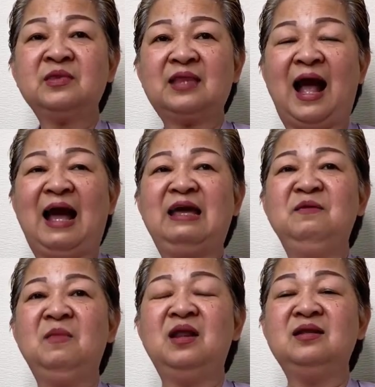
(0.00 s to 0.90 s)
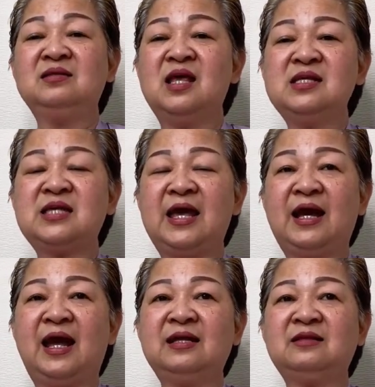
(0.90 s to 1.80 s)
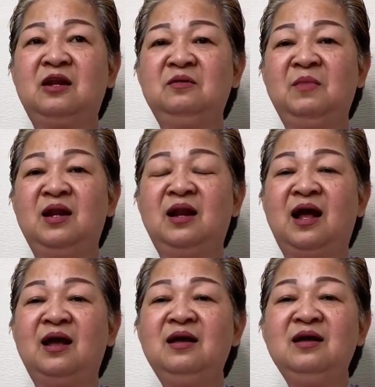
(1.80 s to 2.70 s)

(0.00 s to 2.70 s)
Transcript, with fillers: tại mình tiếng xét ái tình mình hả